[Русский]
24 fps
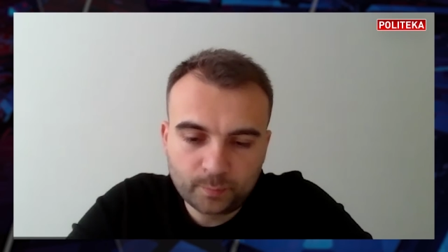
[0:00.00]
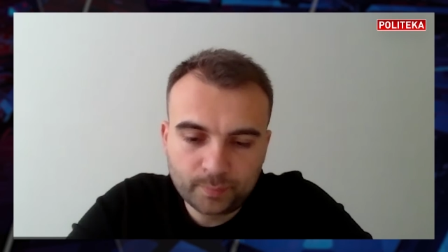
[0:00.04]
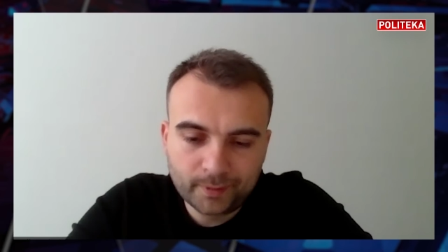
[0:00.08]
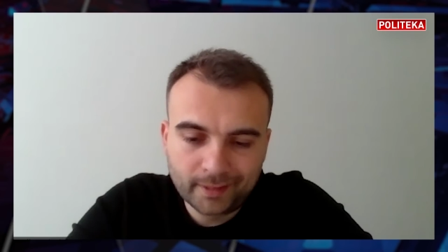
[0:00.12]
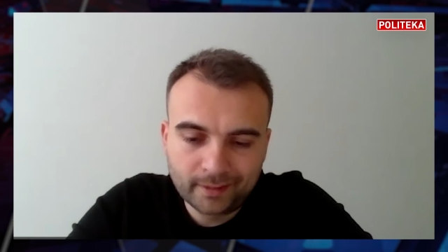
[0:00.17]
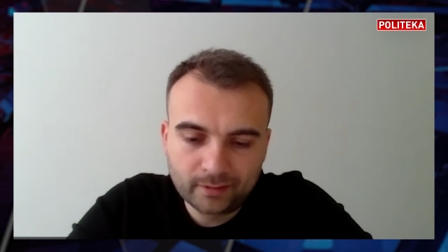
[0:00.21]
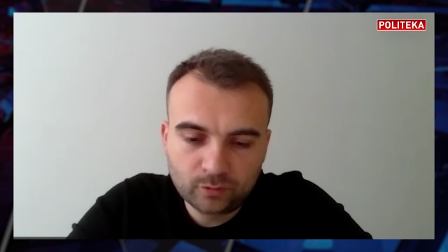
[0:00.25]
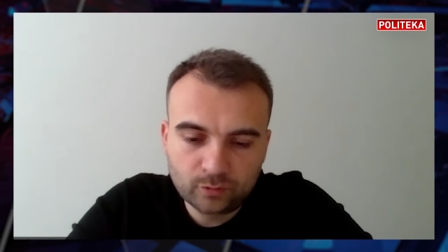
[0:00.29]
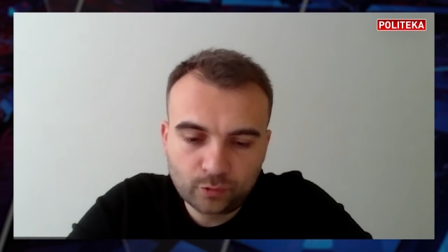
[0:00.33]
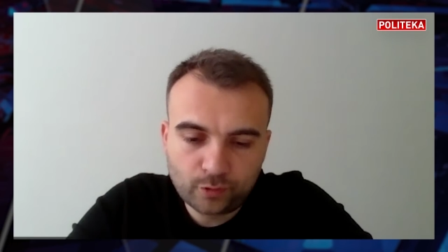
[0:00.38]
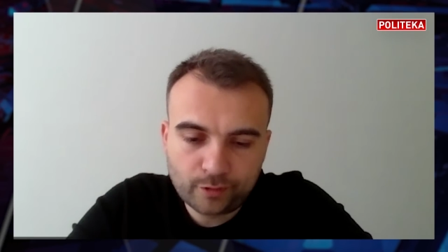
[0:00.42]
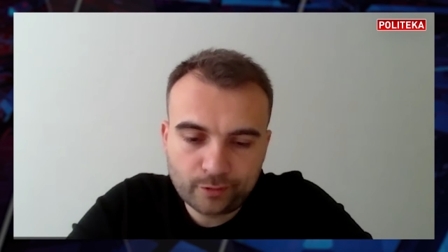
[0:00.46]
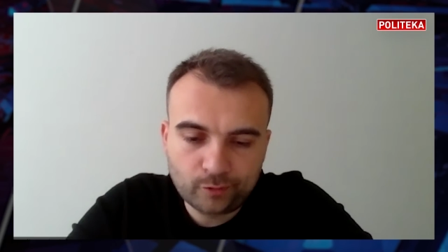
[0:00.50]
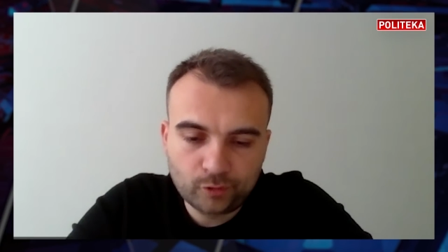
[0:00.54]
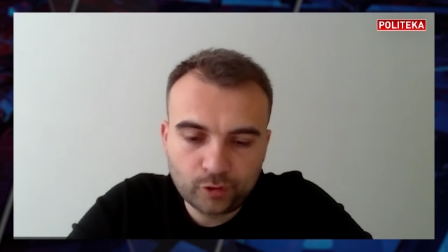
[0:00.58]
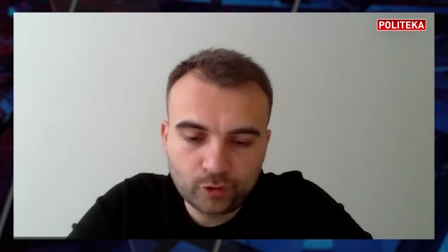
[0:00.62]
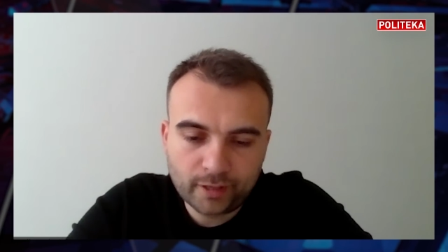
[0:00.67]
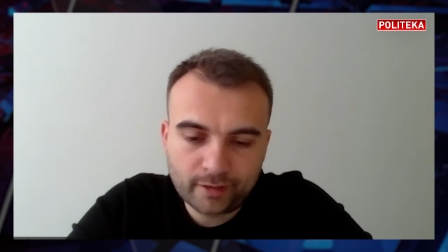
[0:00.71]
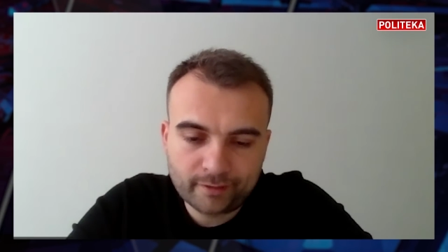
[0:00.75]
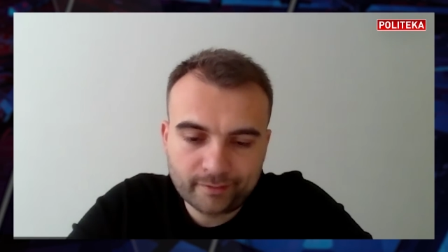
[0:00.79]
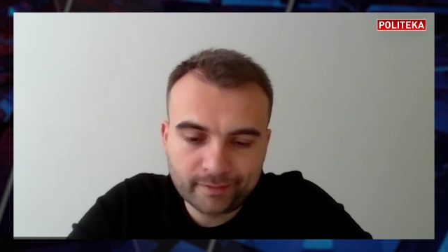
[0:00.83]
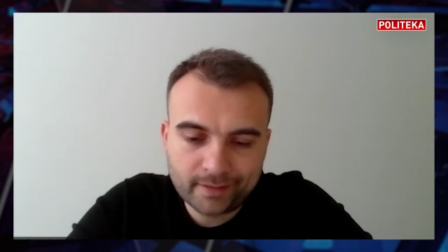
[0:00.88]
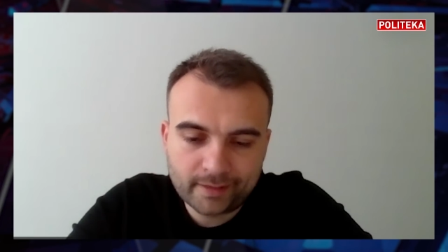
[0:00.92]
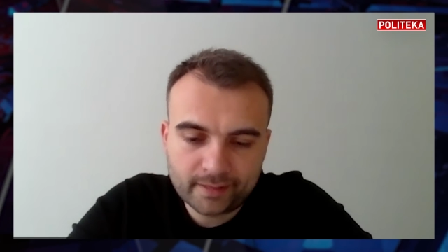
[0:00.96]
плану
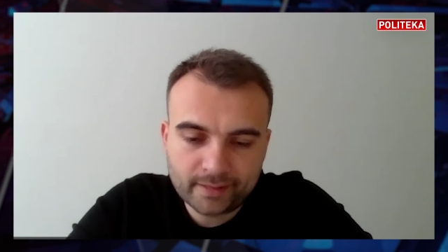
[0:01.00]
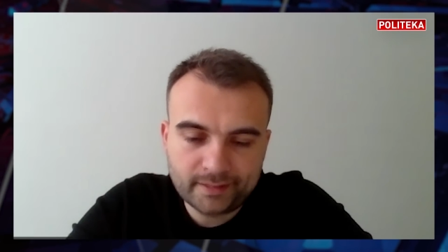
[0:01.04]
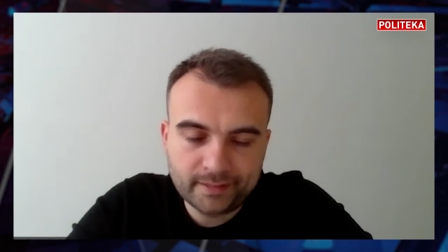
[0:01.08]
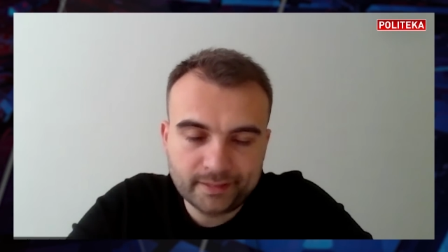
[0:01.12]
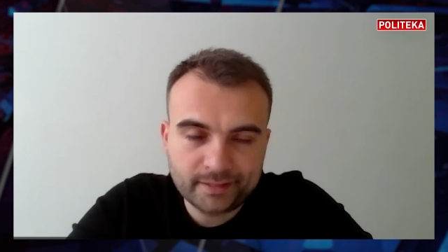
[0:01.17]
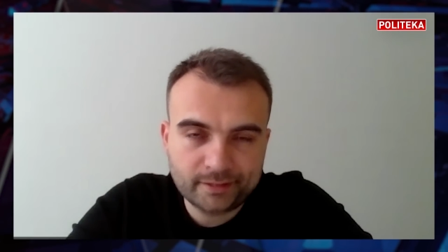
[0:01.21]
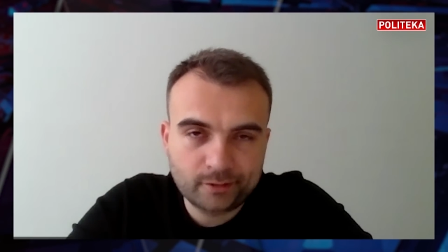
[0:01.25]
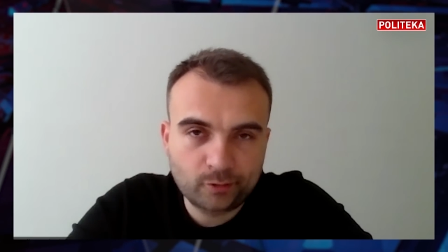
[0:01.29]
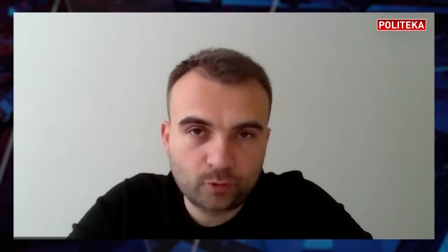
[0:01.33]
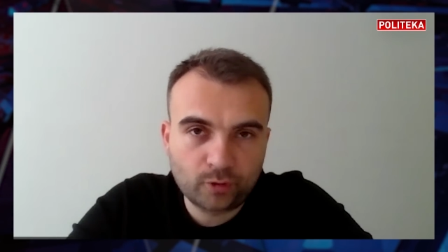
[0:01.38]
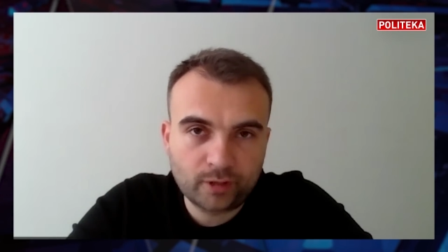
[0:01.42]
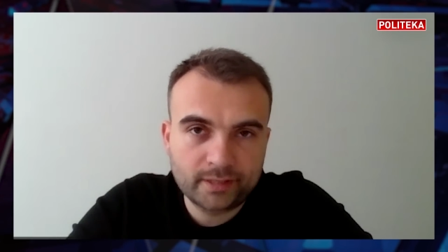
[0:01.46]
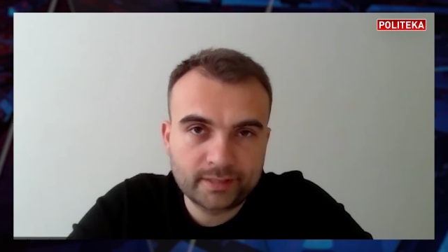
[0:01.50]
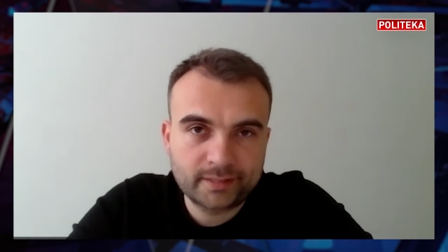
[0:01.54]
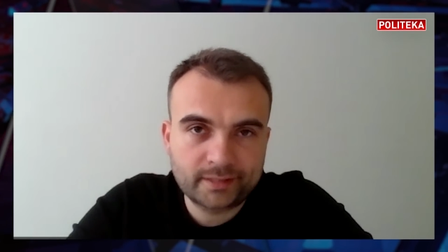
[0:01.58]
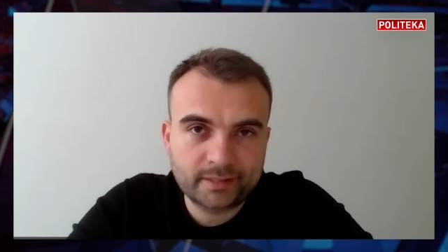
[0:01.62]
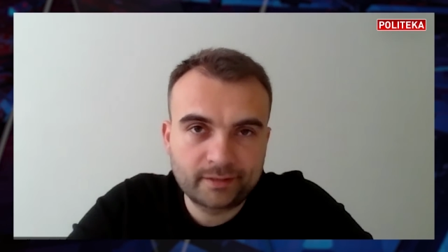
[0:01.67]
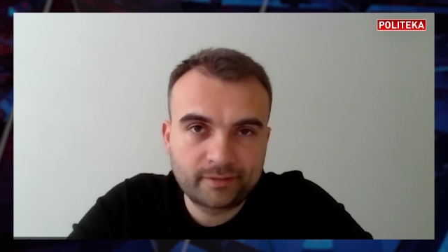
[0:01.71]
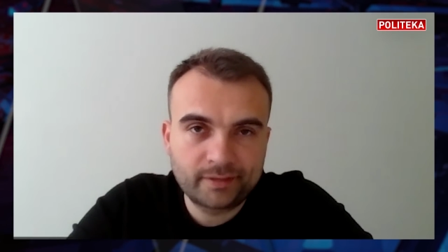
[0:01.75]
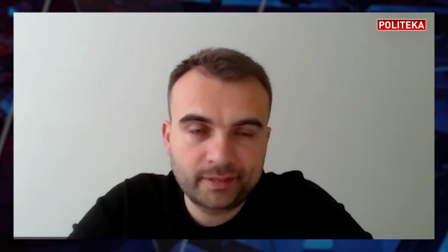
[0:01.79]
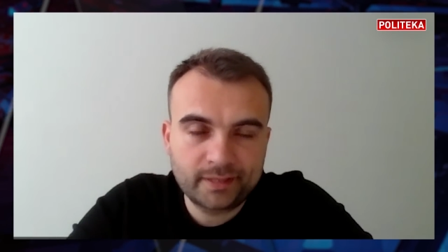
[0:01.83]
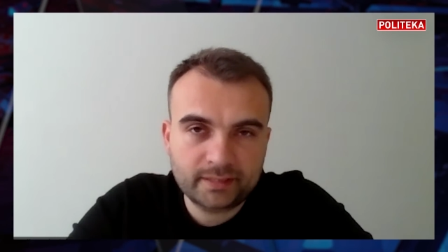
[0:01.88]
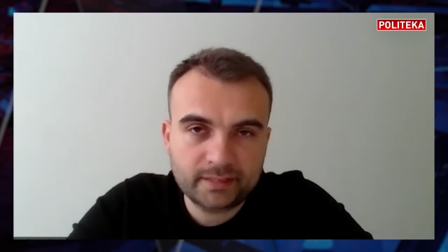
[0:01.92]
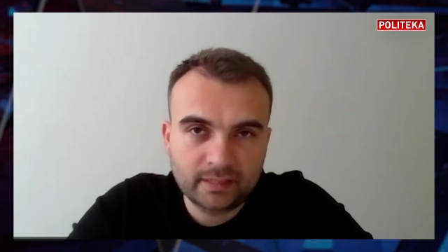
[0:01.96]
урегулирования российско-украинской войны.